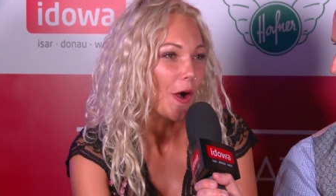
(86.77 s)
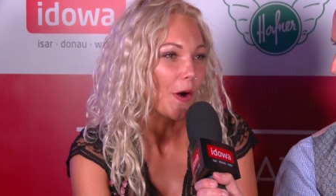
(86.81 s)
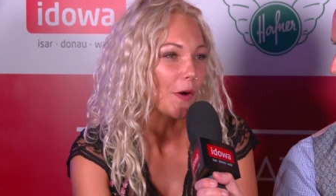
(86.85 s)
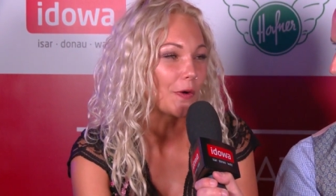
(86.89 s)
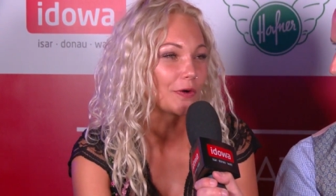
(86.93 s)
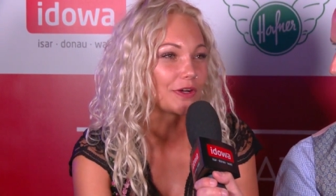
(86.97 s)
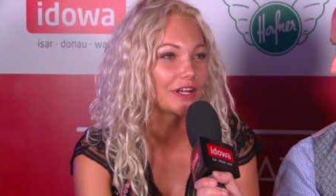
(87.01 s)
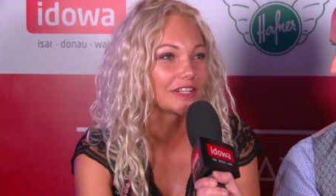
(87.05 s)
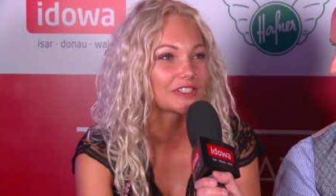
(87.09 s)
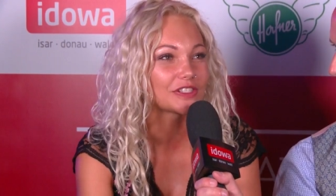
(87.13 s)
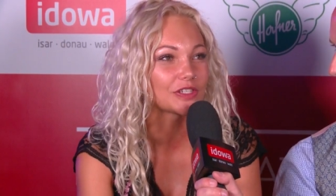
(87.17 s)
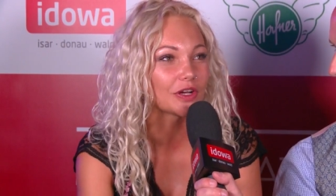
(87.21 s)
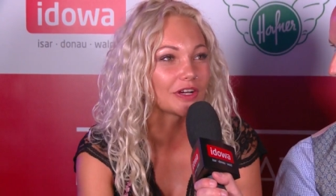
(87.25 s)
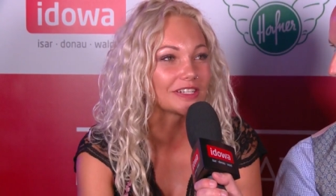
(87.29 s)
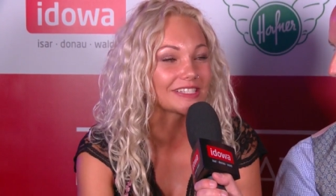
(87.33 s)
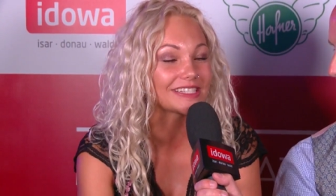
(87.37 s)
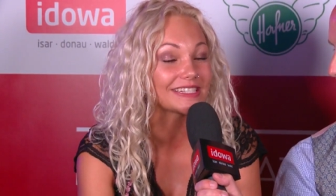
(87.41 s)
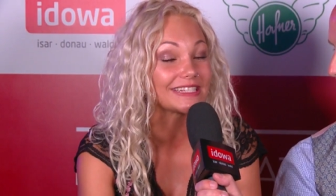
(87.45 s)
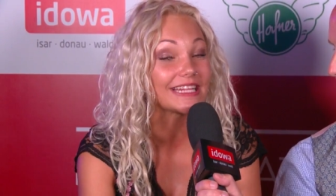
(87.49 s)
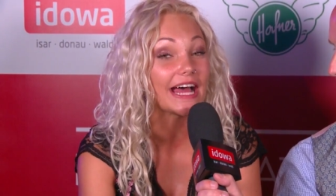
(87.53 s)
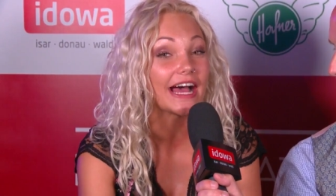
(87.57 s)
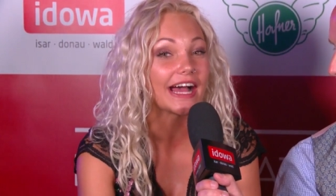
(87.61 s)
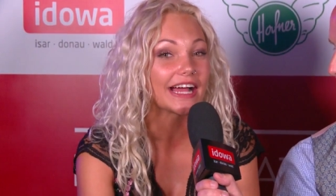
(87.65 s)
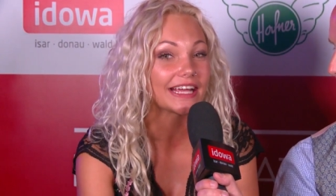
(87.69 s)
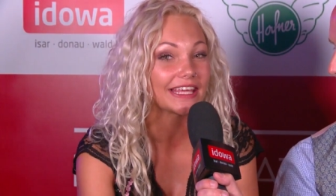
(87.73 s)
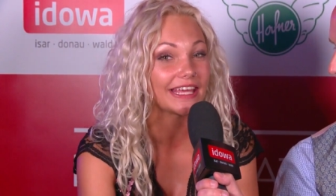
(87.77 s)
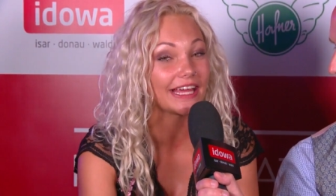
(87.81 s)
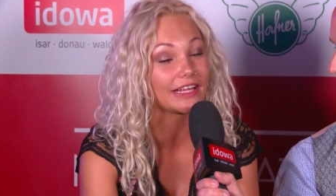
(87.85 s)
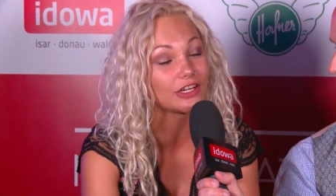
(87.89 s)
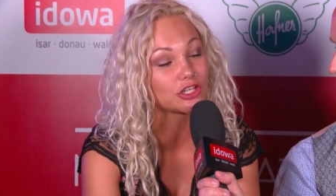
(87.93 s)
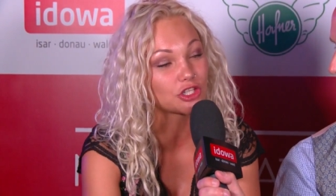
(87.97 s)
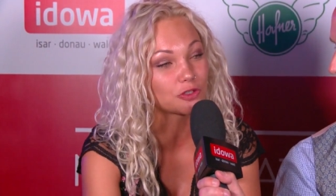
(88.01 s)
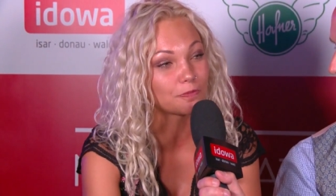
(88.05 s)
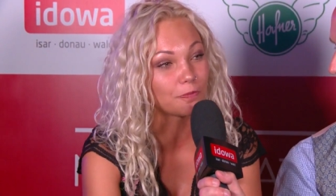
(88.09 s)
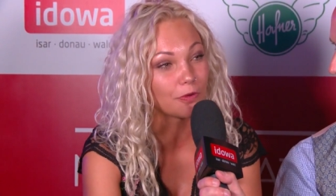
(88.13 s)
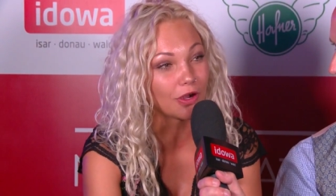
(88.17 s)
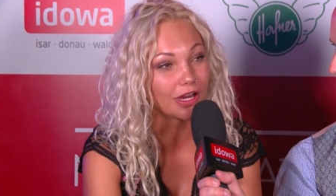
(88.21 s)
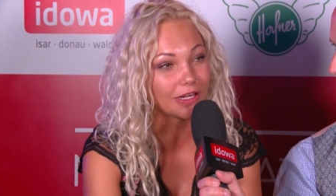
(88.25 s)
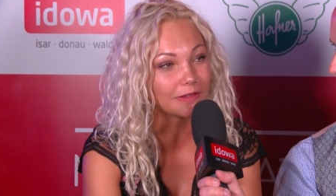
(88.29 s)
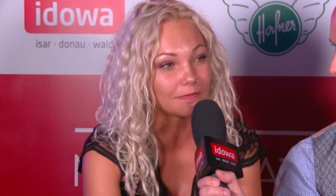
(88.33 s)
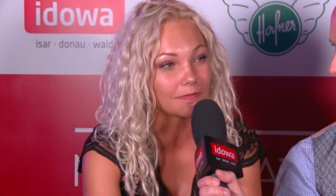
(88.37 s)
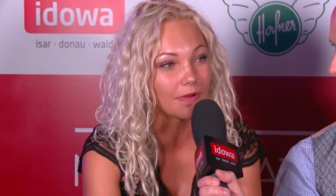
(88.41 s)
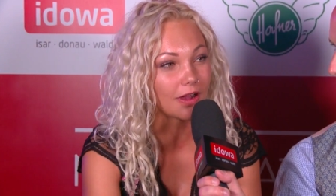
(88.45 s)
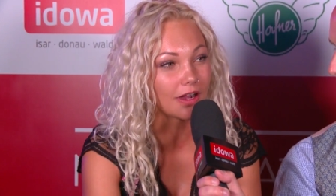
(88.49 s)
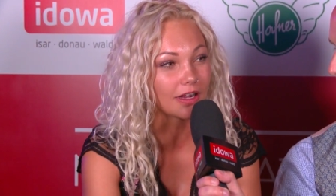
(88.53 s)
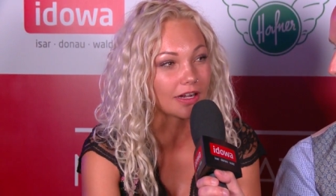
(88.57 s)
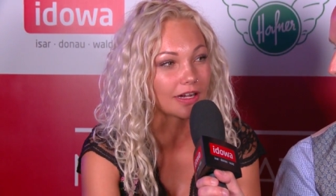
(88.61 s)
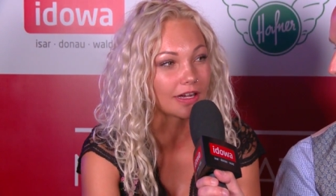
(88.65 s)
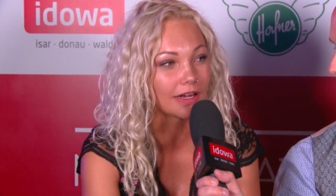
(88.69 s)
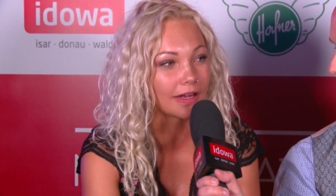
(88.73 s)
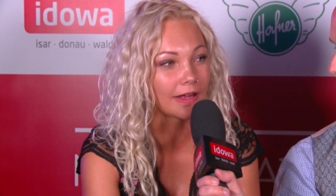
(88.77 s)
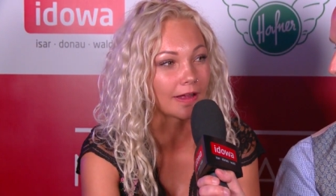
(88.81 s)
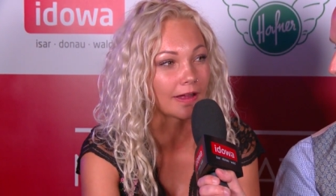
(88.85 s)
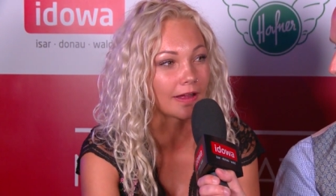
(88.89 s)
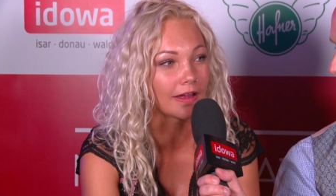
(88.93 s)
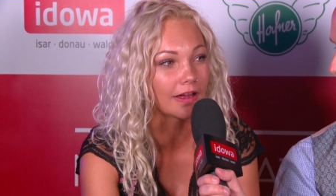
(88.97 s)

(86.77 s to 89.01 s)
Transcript: Und ansonsten auch gerne Sport machen.